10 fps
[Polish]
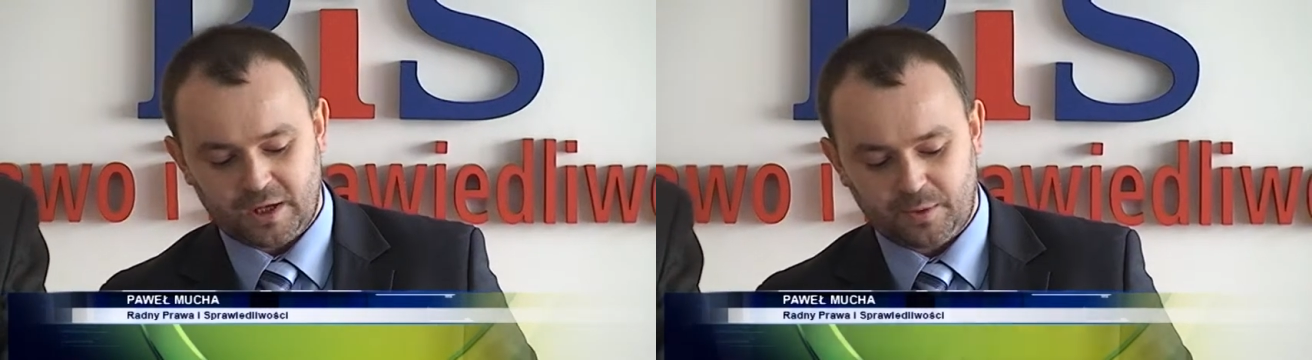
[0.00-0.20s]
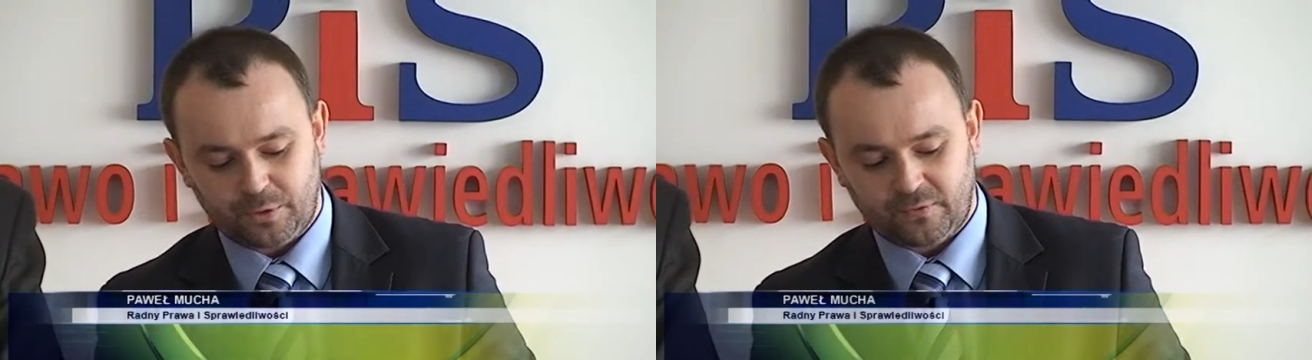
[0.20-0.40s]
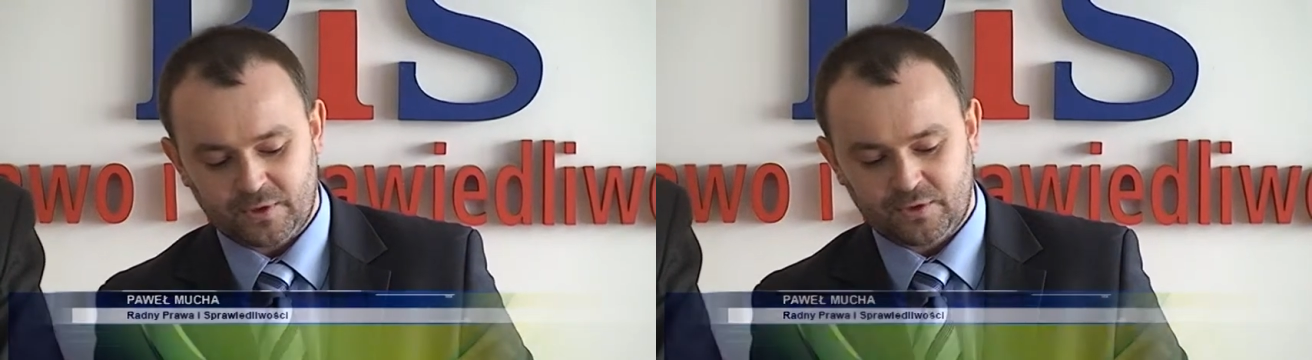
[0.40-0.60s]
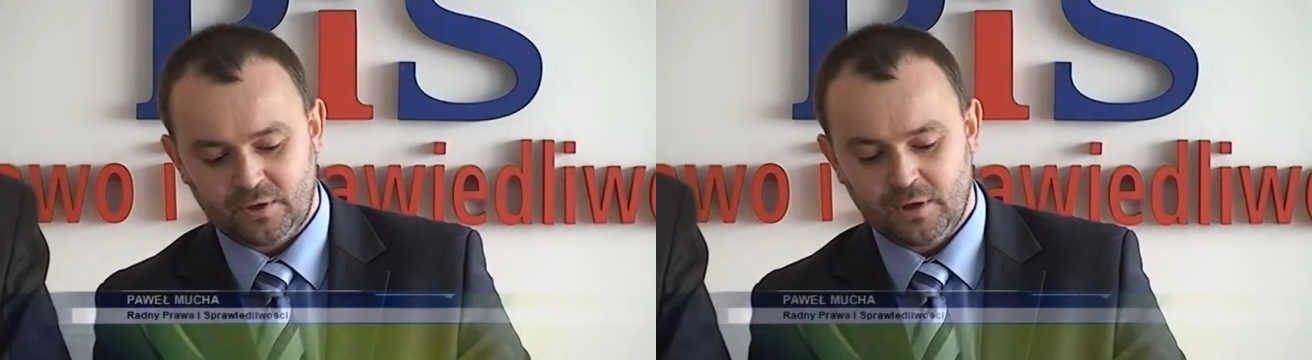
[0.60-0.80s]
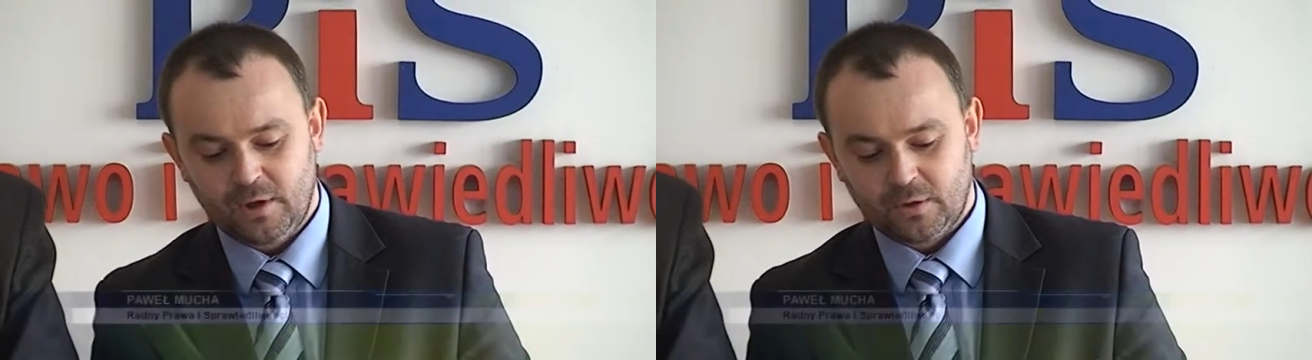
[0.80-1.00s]
jak
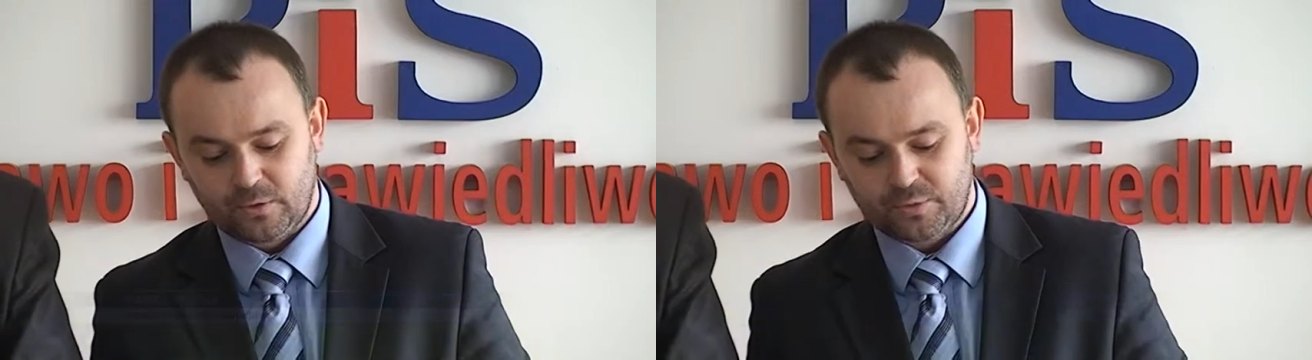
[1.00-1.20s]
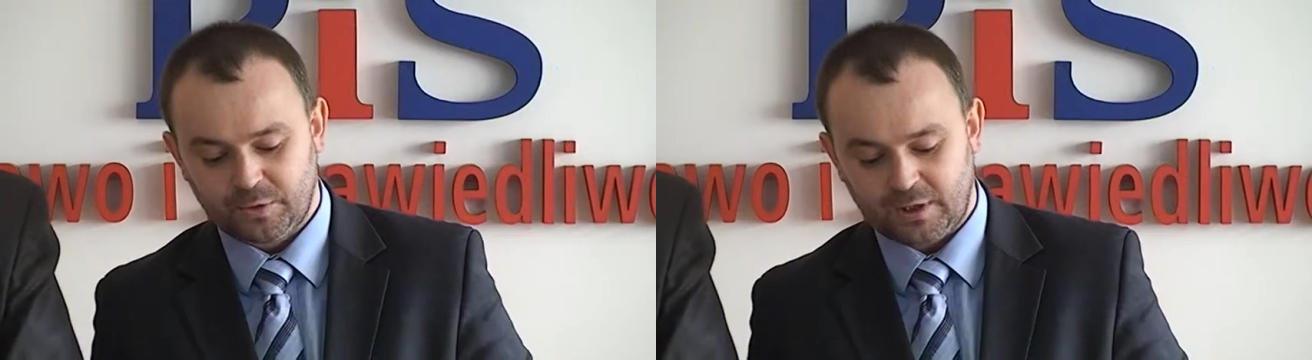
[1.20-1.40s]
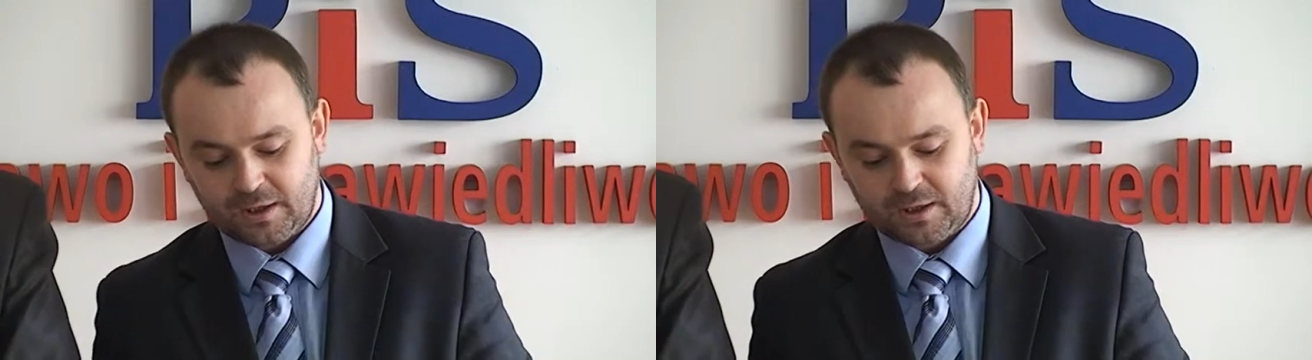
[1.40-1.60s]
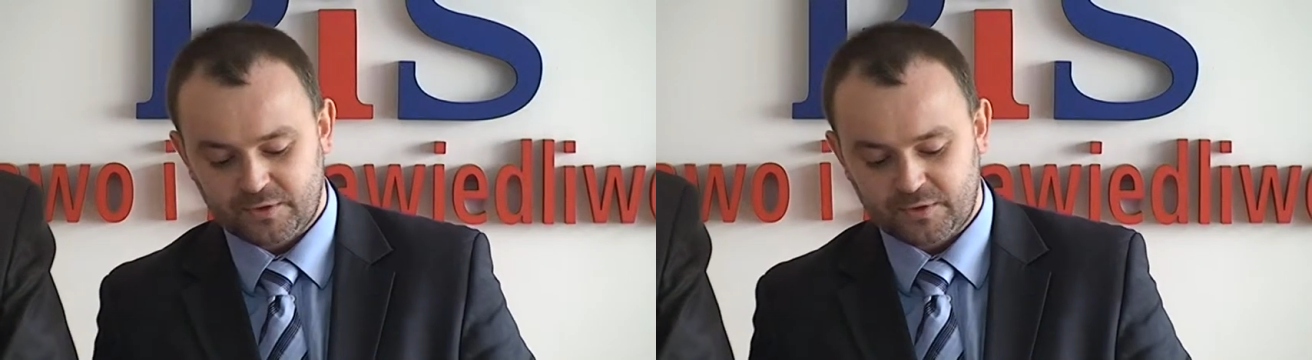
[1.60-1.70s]
prowadzi gospodarkę